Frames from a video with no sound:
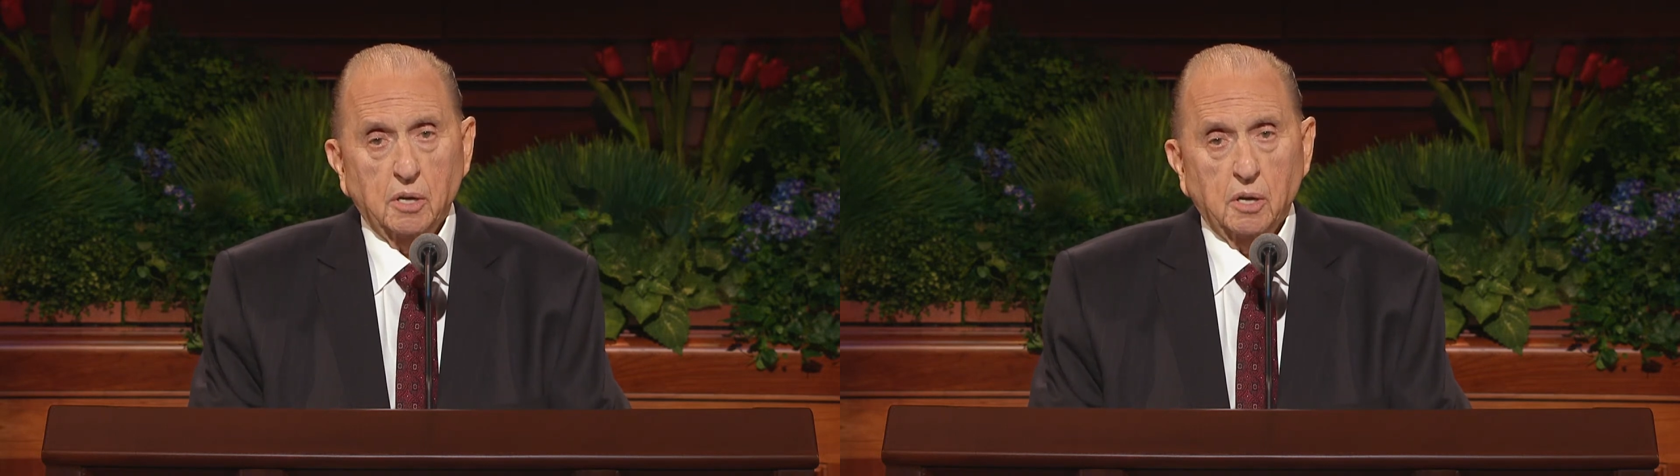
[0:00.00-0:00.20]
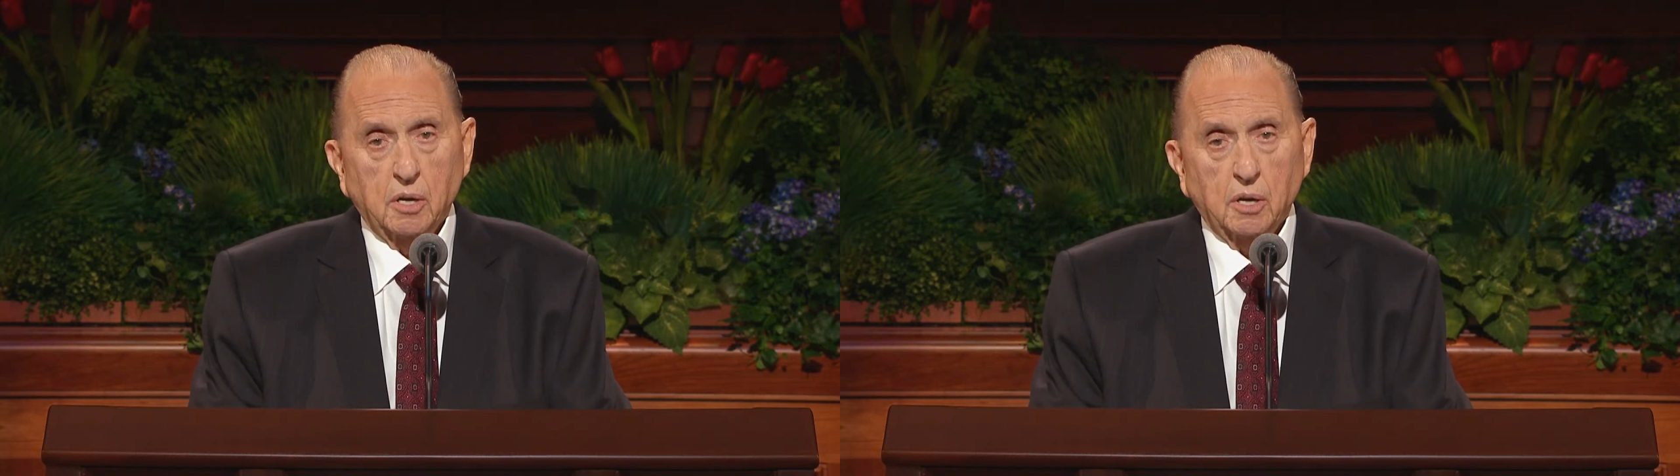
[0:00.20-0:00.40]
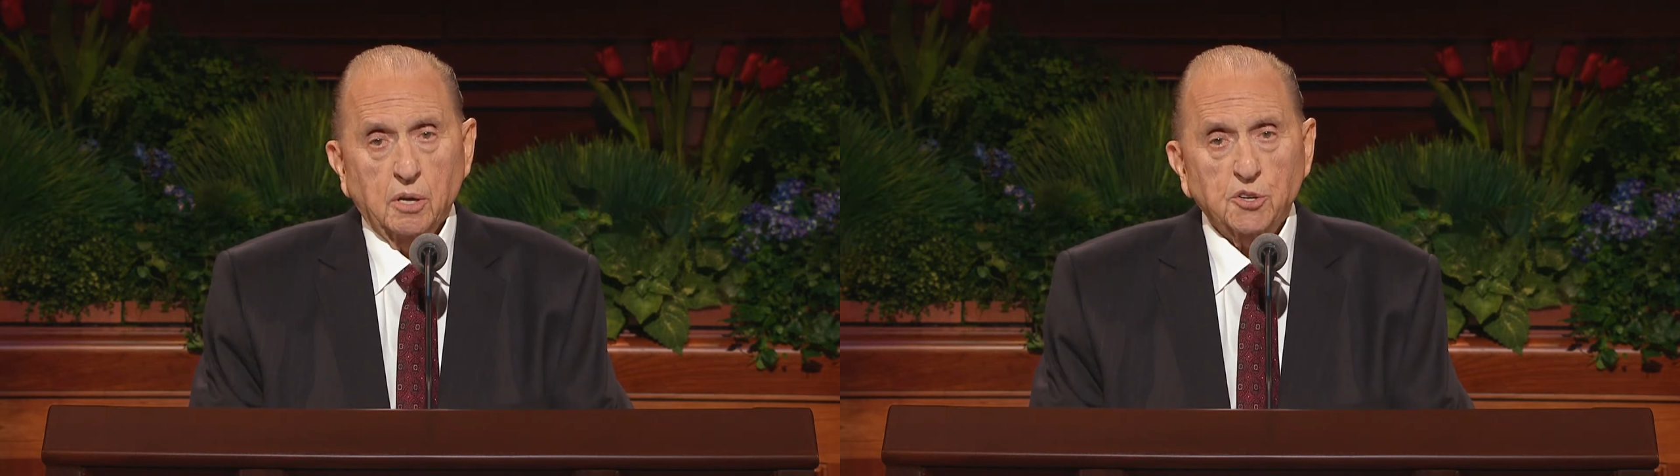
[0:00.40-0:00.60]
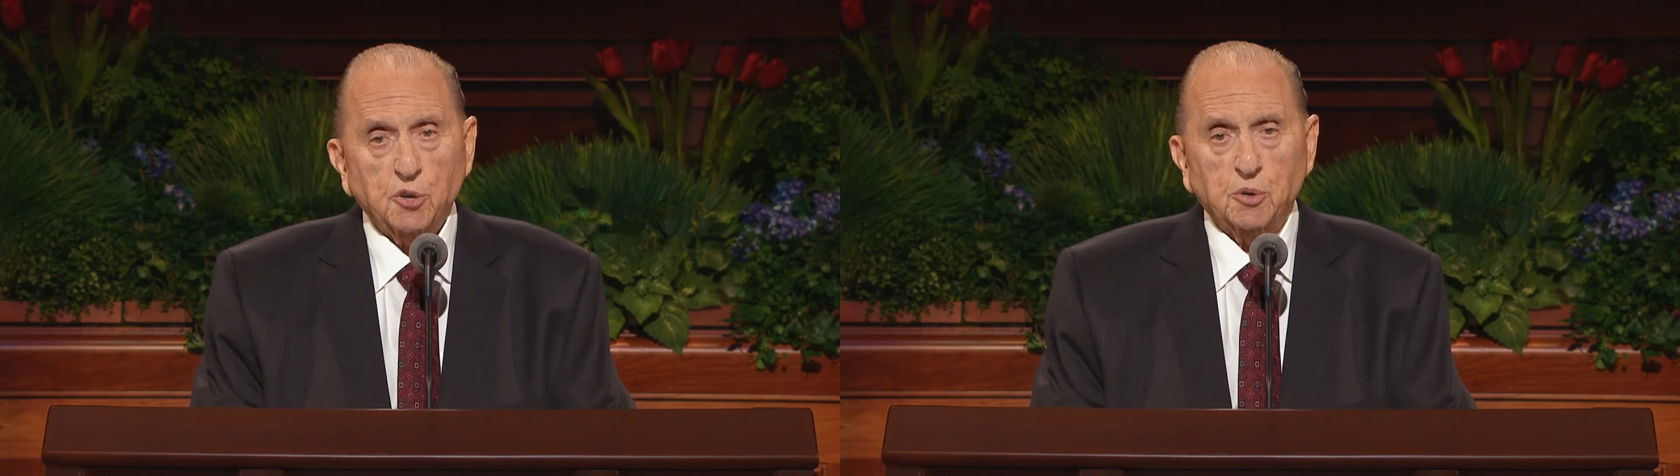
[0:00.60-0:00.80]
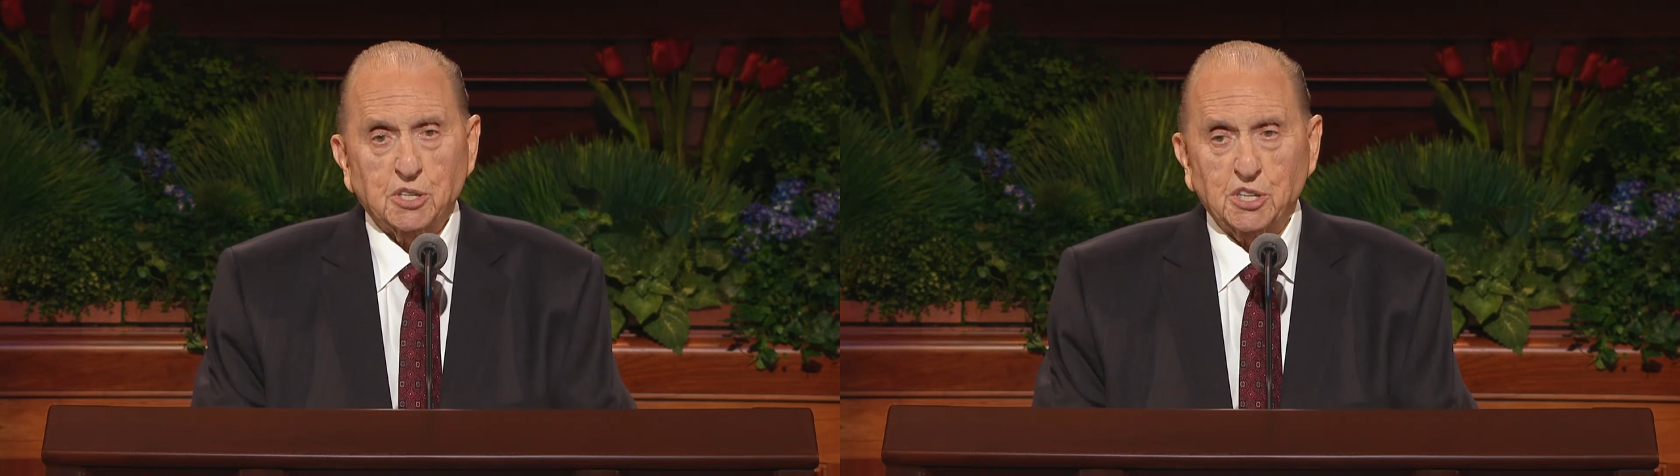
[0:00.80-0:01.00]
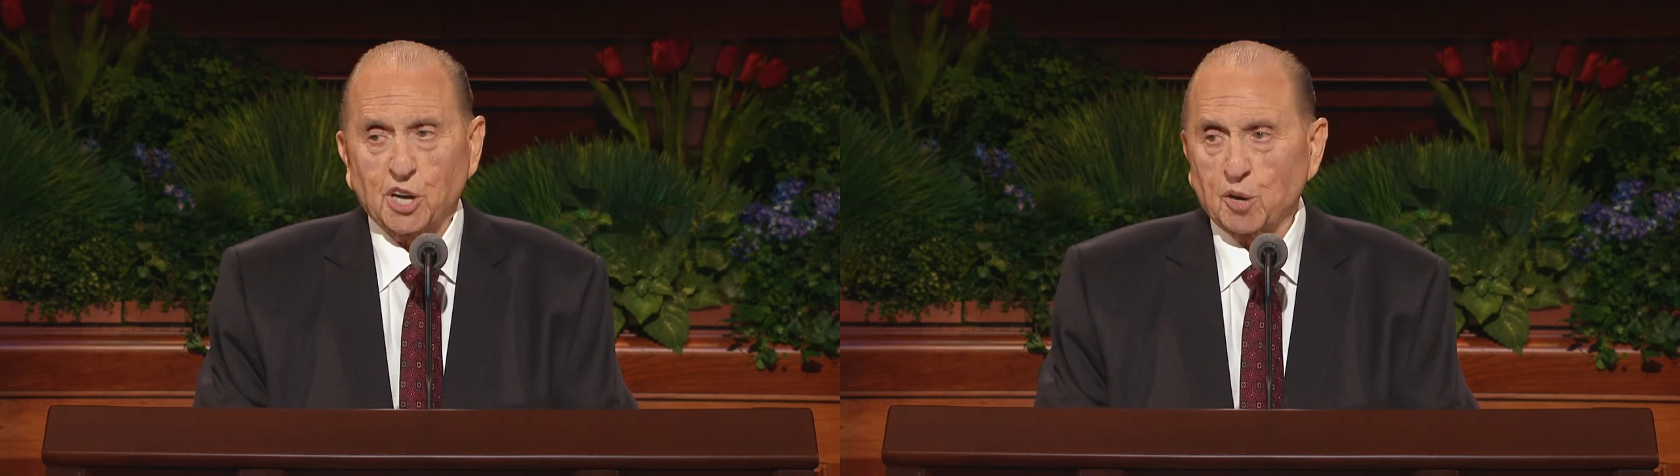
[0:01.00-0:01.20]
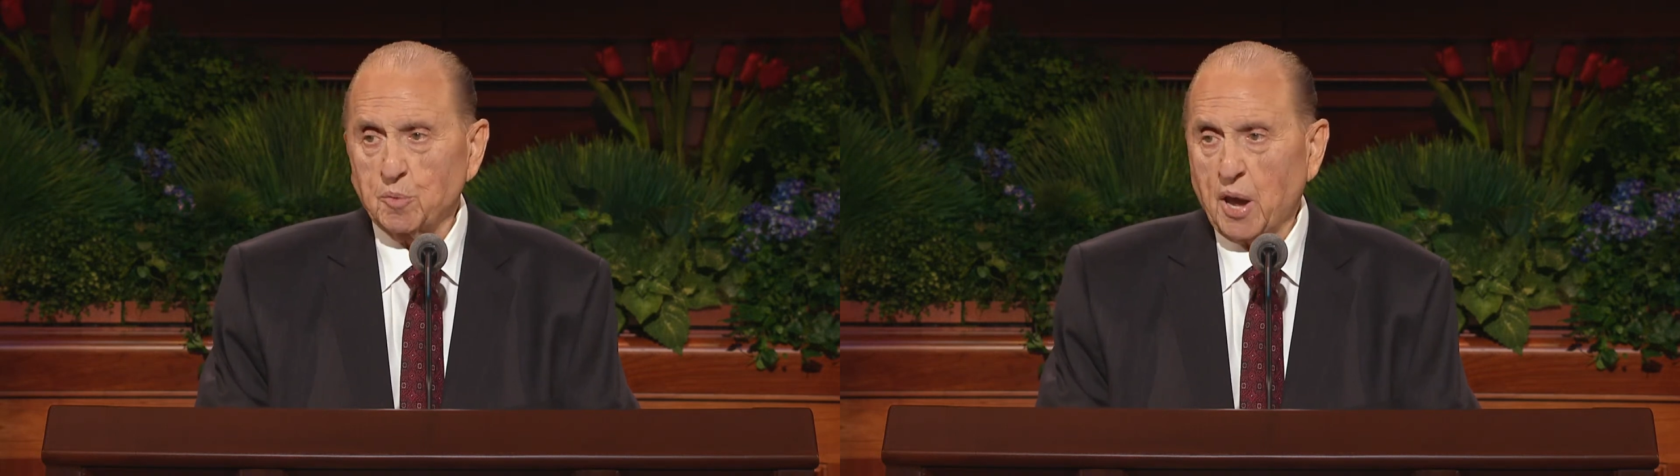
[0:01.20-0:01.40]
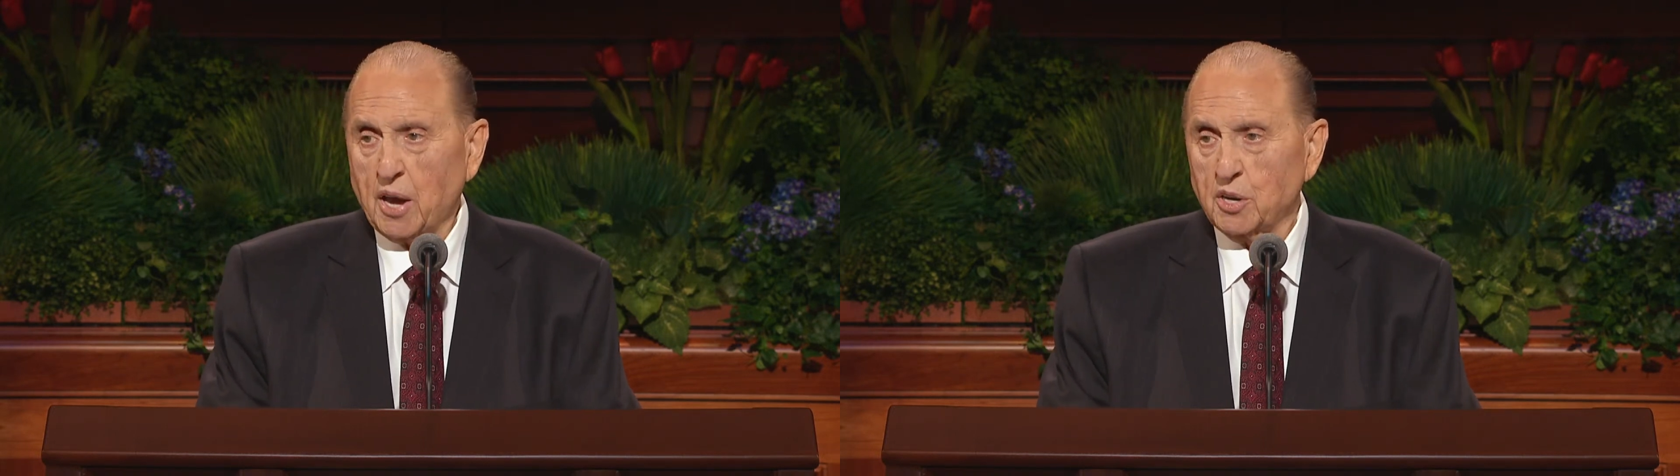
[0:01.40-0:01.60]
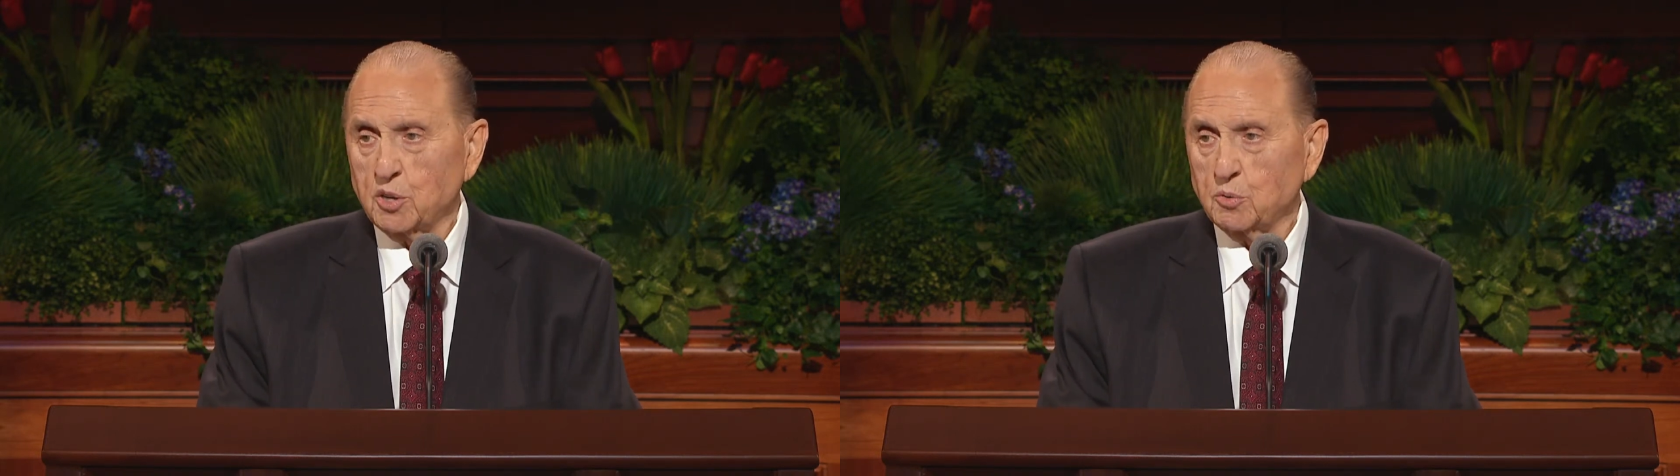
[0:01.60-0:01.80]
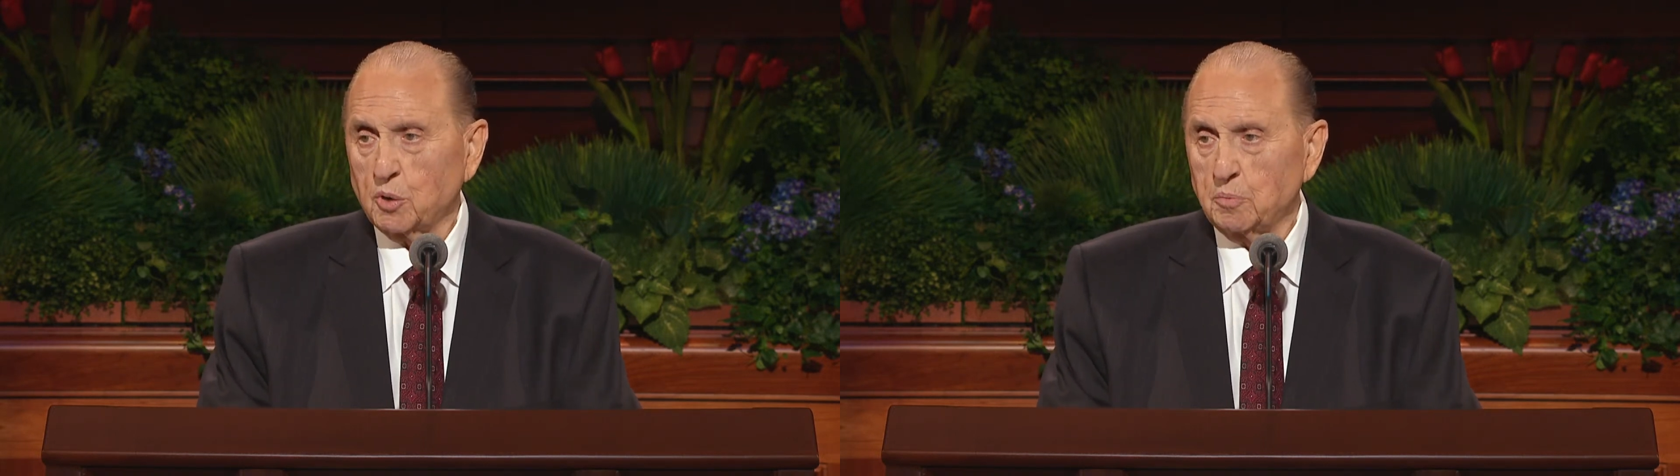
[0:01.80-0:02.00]
これから青年が戻
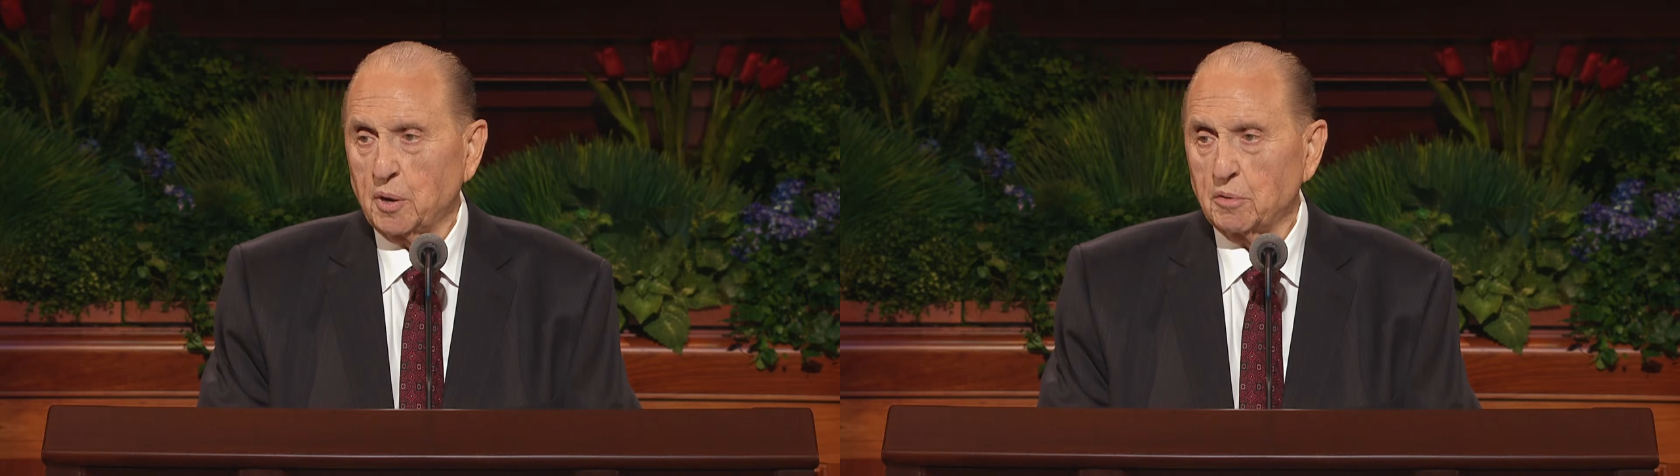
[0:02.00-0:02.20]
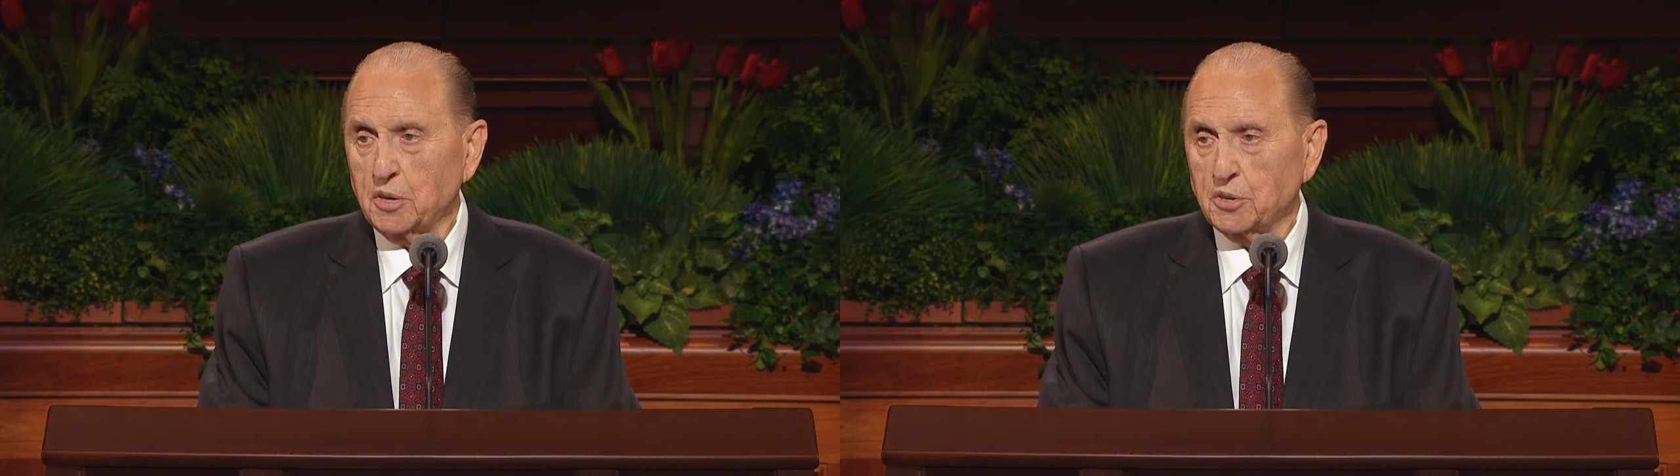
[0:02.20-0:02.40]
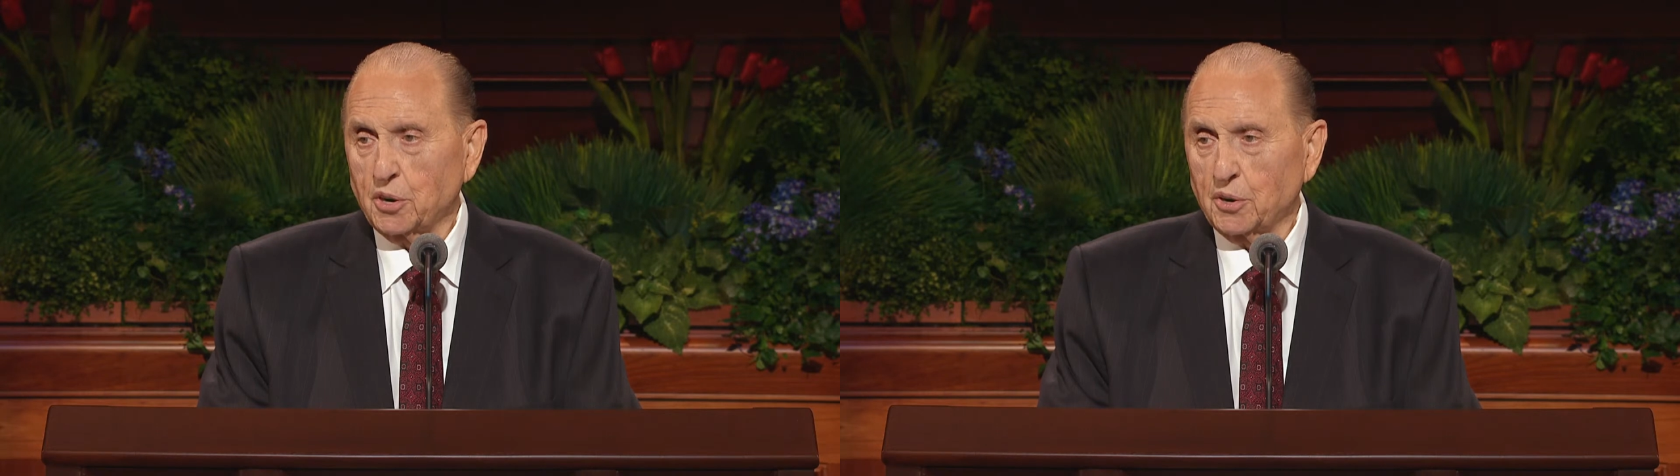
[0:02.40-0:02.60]
ろうとしていた